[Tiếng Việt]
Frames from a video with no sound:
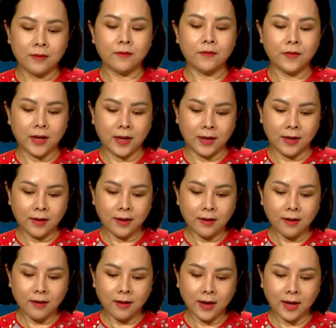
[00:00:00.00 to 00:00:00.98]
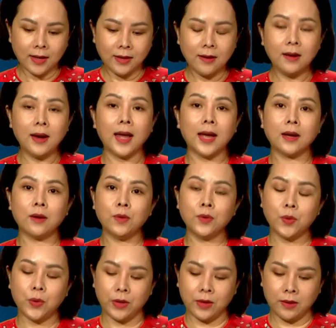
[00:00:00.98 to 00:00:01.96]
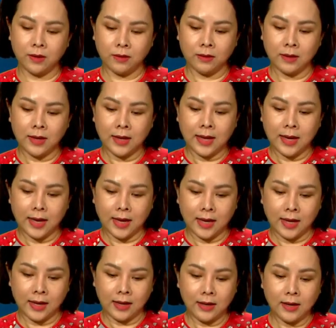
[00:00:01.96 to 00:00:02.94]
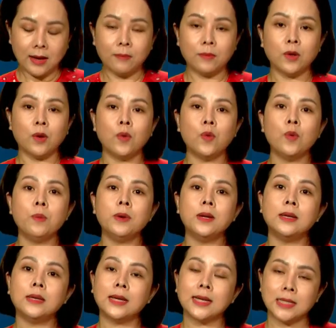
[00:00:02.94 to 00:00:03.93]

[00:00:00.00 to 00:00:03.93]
Vậy các con hãy nhớ lại câu chuyện Én làm tổ của mình ra